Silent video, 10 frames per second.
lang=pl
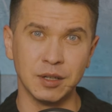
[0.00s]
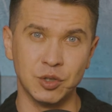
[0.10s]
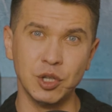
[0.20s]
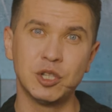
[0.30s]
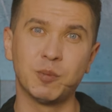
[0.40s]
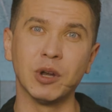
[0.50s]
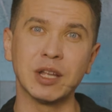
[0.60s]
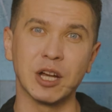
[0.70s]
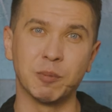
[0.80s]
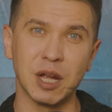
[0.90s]
Dziś po
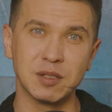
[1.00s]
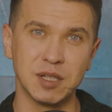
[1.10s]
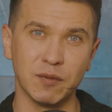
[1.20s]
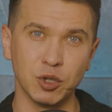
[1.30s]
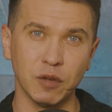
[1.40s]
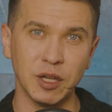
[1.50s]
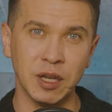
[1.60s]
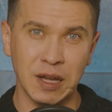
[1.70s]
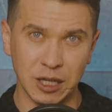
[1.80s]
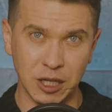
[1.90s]
latach pracy zawodowej
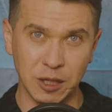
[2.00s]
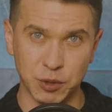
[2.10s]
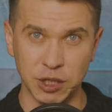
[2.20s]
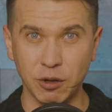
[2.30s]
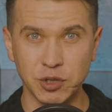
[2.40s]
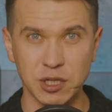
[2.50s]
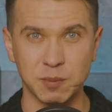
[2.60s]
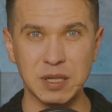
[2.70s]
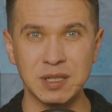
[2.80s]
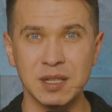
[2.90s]
i przygodzie z
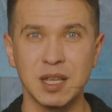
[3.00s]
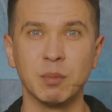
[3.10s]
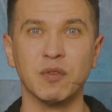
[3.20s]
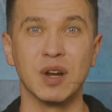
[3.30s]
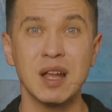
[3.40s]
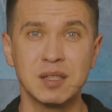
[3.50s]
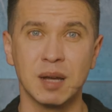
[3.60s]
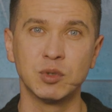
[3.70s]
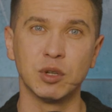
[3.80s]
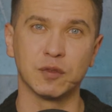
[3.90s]
biznesem
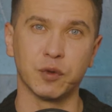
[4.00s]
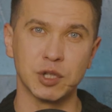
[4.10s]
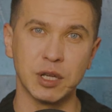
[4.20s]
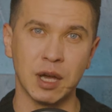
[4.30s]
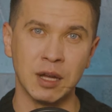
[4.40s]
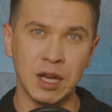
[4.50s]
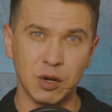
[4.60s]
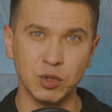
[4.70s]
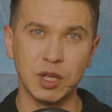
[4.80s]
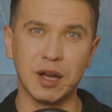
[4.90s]
wracam do tworzenia
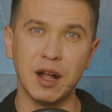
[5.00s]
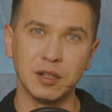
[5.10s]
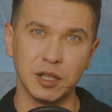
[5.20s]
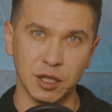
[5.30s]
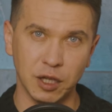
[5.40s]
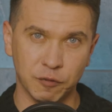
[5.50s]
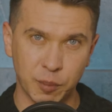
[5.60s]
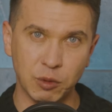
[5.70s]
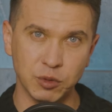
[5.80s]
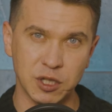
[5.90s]
unikalnych i w
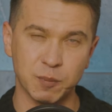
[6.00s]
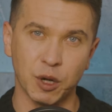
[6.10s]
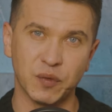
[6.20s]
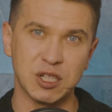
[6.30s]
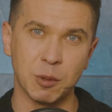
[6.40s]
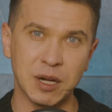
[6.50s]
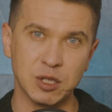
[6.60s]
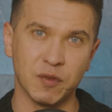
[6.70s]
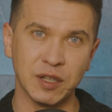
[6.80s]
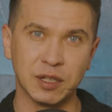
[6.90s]
pełni
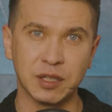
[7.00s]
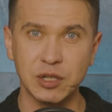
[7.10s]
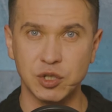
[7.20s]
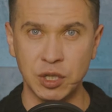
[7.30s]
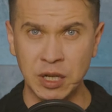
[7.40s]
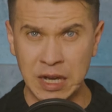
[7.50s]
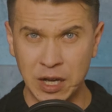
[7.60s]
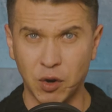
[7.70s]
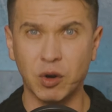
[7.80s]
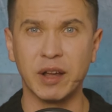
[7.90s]
sprofesjonalizowanych treści
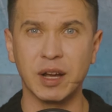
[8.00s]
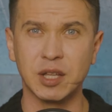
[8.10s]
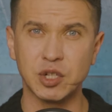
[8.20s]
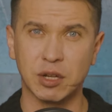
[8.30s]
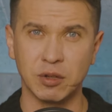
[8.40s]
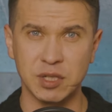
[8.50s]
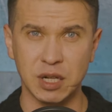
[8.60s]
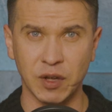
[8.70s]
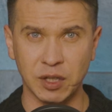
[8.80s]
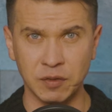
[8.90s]
o charakterze
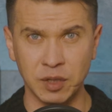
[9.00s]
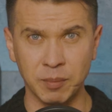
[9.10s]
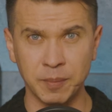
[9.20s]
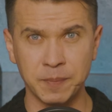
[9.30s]
konserwatywnym.